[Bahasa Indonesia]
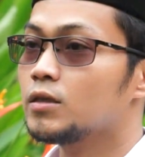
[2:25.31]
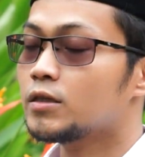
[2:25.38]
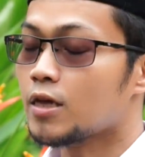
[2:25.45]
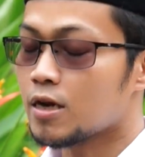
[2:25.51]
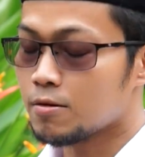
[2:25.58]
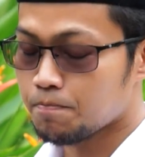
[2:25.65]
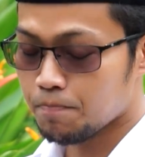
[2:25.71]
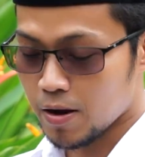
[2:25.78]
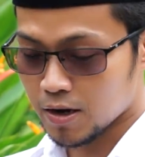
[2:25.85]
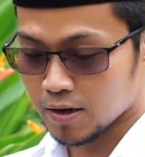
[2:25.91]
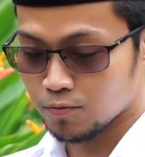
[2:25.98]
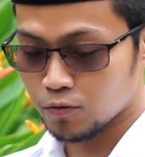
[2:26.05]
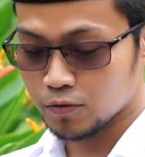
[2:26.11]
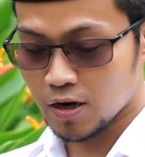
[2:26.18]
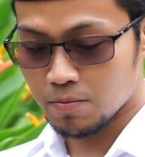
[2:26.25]
tanpa
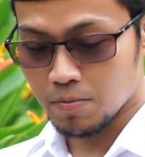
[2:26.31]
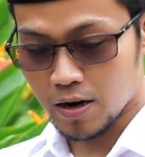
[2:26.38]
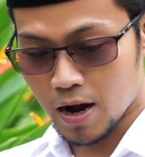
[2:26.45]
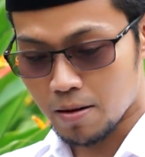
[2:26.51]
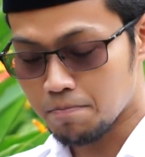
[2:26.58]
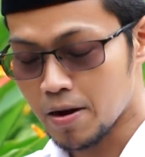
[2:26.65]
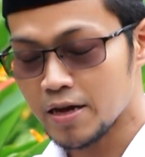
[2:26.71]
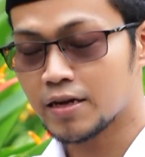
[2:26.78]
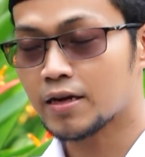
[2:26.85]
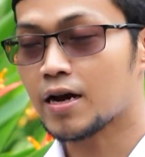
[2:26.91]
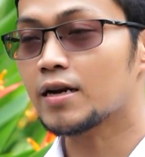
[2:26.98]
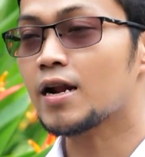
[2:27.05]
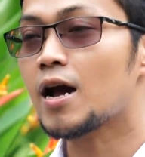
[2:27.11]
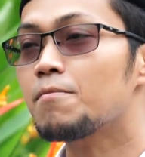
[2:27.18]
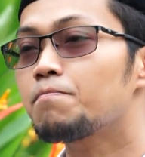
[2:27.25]
kemudian
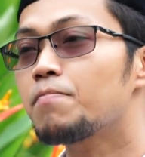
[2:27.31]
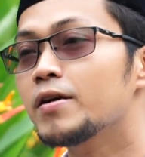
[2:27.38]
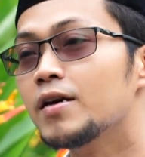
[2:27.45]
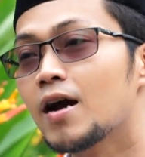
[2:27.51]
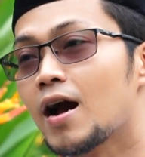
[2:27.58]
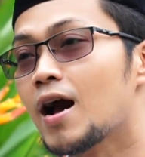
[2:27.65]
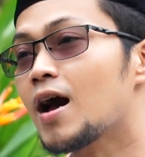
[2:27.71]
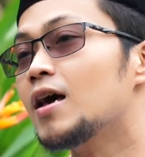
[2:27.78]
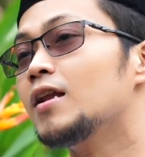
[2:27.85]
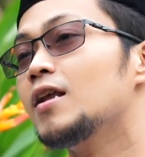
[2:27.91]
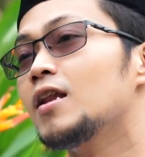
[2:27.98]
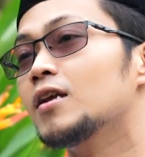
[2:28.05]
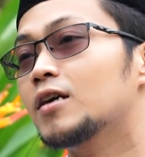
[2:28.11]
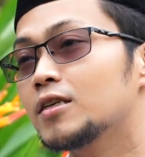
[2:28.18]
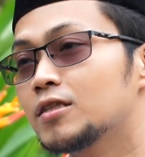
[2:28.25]
mengabaikan apa yang
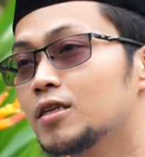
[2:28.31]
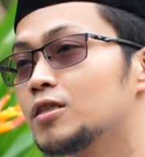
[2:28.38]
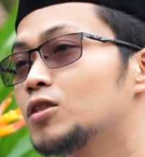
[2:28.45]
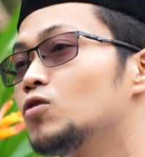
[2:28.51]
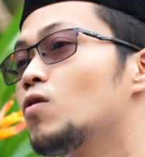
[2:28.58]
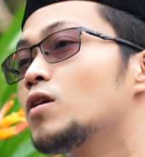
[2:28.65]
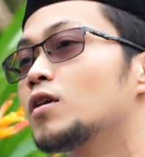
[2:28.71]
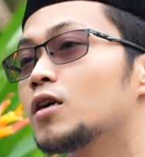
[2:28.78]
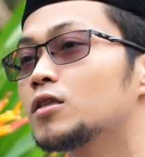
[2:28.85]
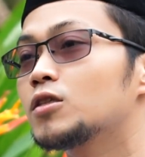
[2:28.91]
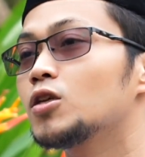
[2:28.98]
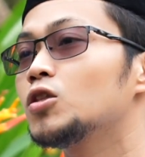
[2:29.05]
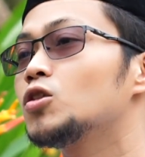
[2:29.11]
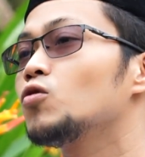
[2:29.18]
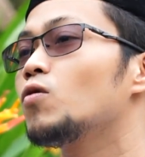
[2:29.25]
halal
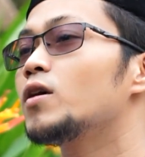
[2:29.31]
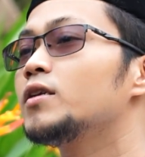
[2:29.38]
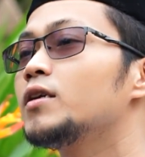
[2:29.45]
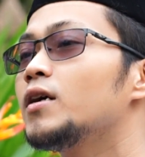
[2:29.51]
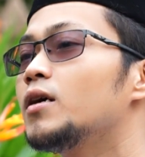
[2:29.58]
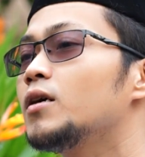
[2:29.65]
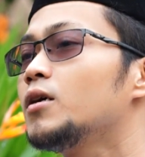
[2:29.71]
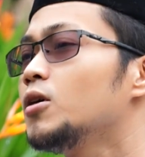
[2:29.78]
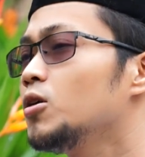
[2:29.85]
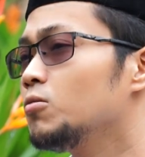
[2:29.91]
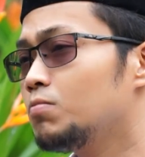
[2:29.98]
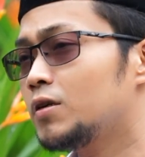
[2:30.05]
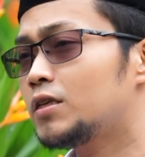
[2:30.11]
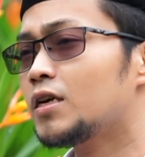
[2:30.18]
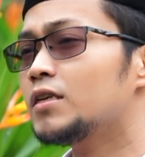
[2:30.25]
ketentuan-ketentuannya
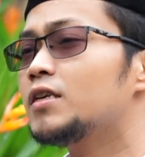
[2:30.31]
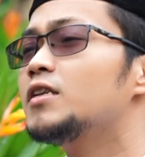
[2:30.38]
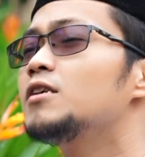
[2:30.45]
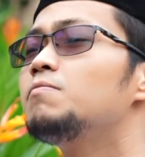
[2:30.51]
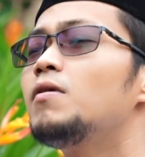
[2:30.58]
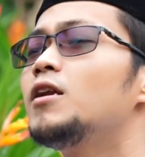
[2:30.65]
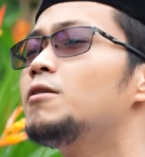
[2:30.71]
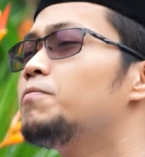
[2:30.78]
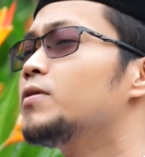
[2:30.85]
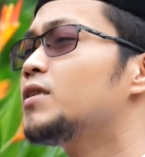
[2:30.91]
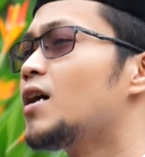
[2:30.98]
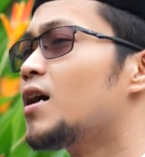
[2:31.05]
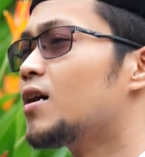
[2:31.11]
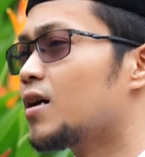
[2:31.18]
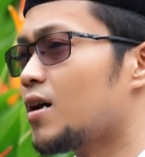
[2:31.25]
bisa jadi malah
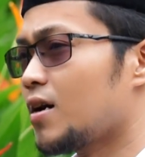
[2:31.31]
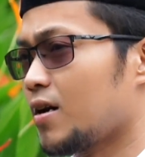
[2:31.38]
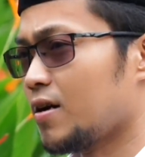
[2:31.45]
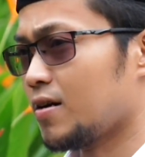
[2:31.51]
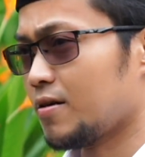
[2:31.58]
petaka.